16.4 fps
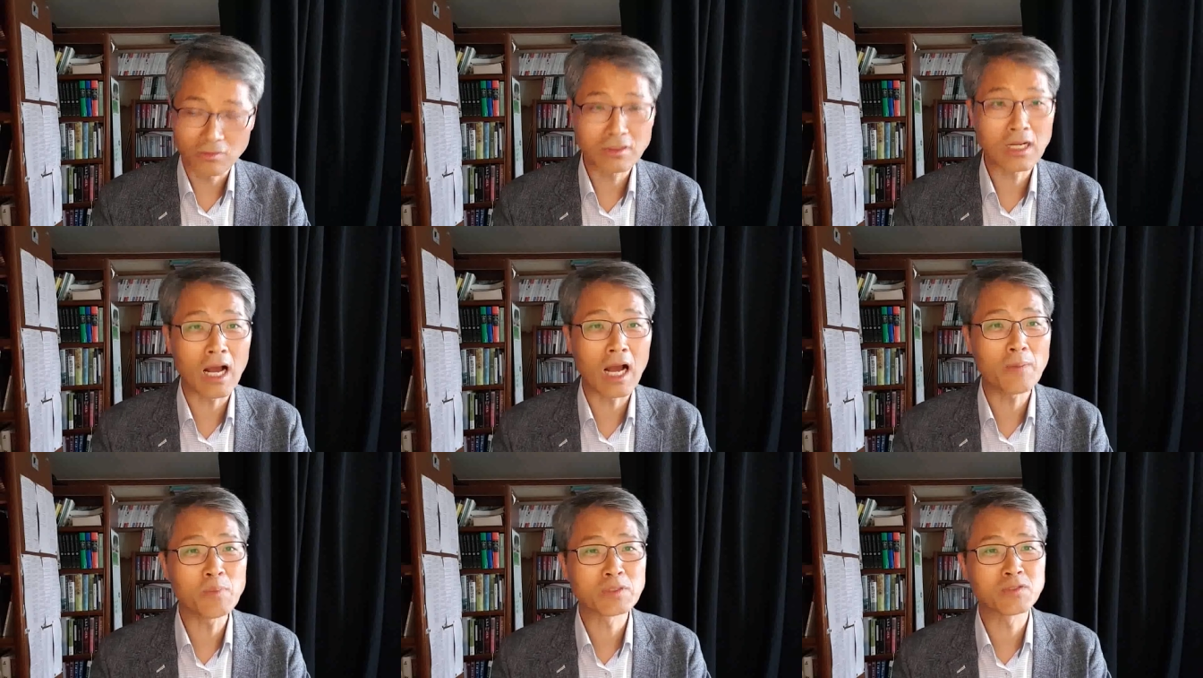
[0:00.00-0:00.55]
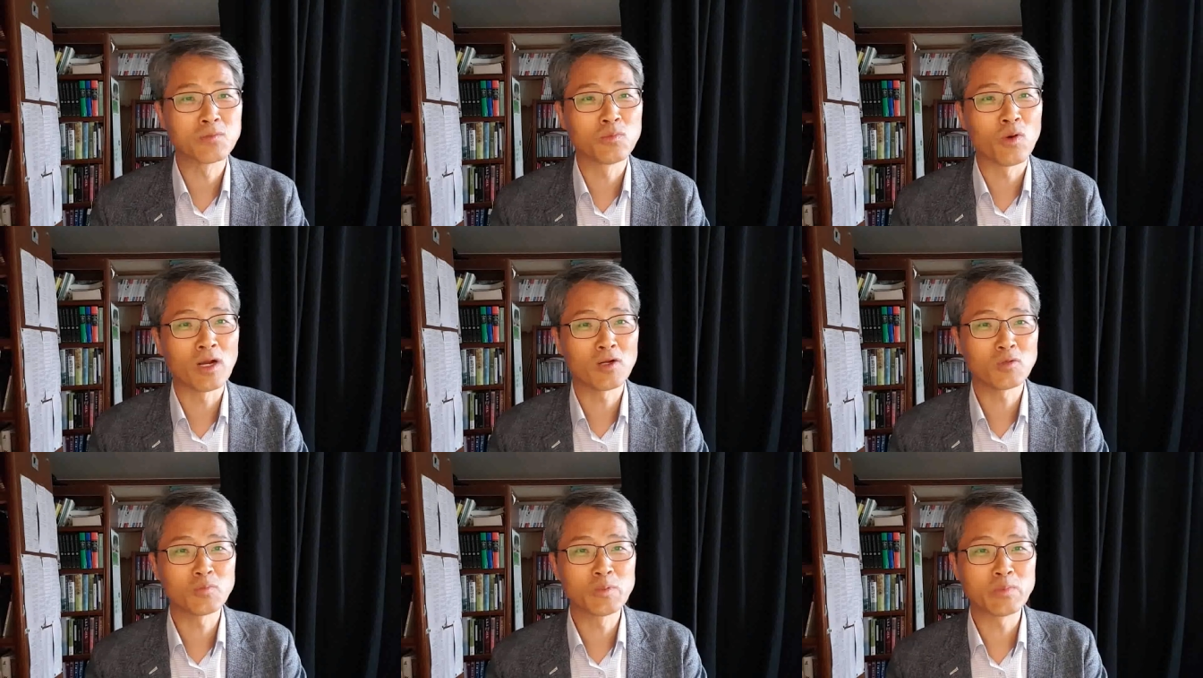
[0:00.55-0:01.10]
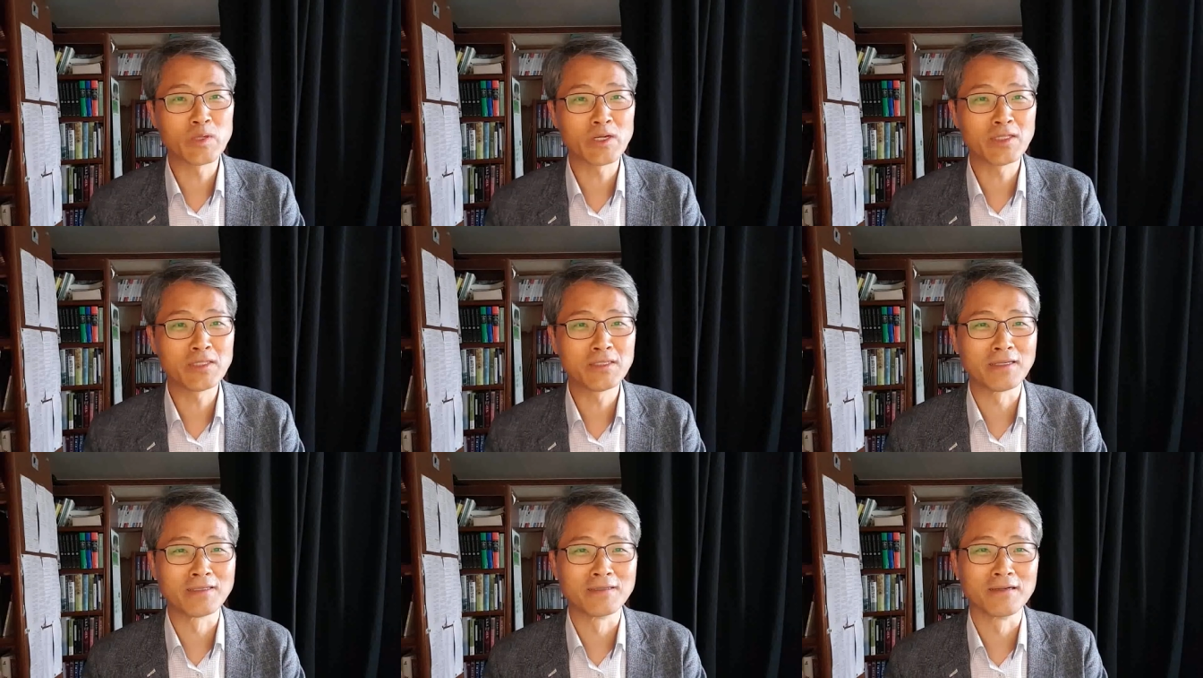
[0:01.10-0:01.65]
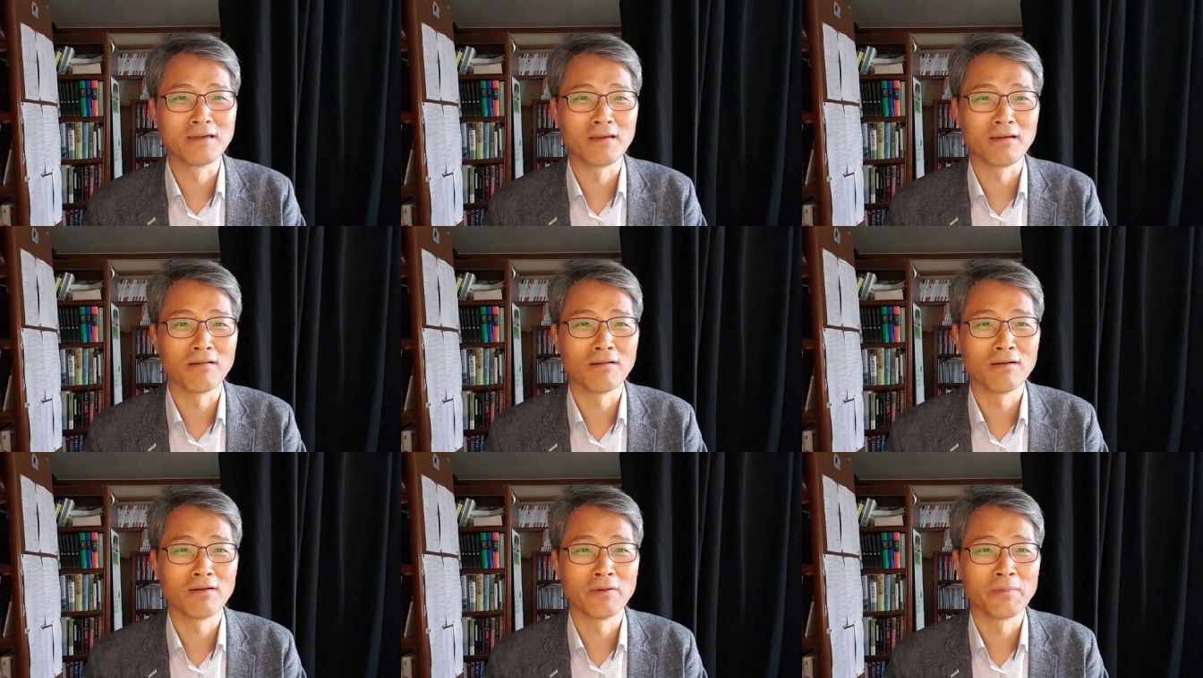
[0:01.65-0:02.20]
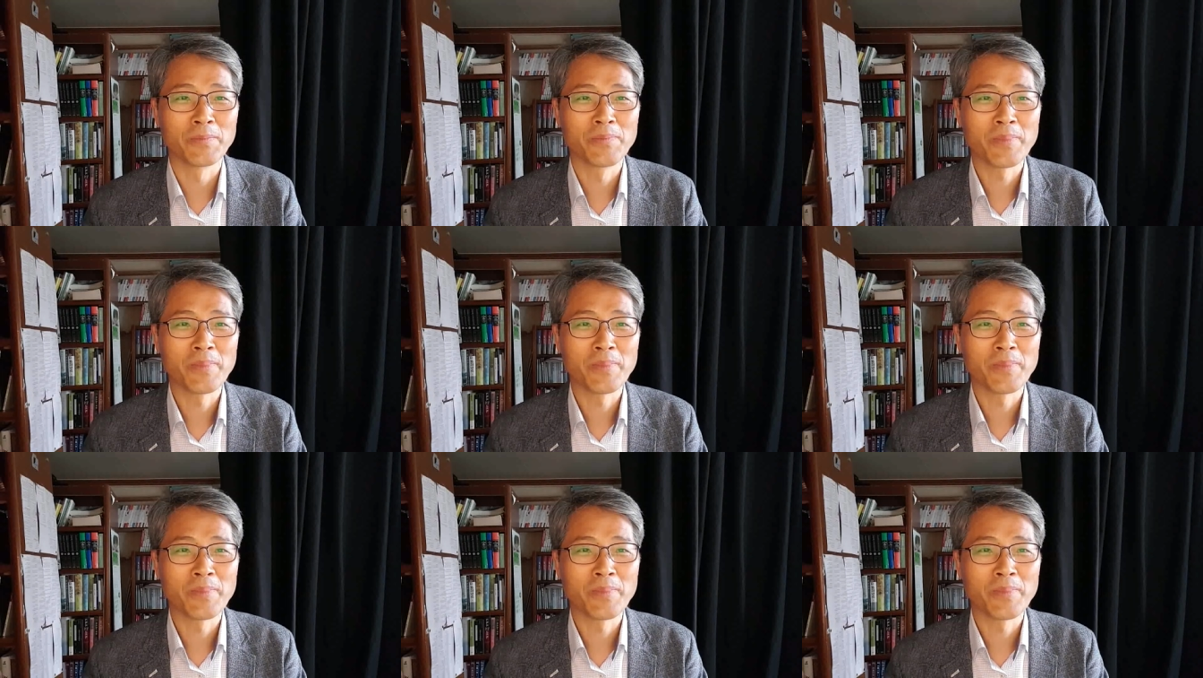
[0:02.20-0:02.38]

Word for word: 그러니까 앞에서 뭐 하려고 비판했냐 이거예요.